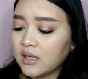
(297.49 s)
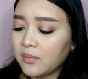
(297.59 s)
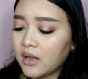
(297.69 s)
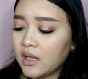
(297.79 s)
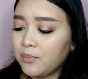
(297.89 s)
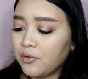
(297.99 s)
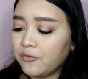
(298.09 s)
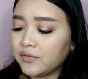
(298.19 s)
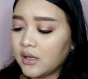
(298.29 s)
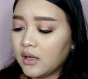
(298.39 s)
sama
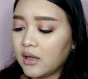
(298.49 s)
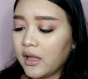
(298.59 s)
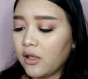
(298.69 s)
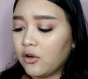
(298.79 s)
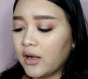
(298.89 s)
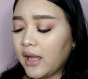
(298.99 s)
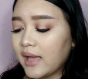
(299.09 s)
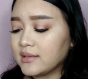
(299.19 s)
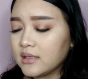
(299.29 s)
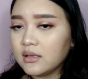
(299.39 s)
improved uh, hyaluronic
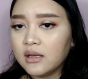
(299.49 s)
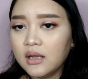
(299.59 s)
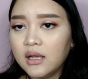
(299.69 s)
acid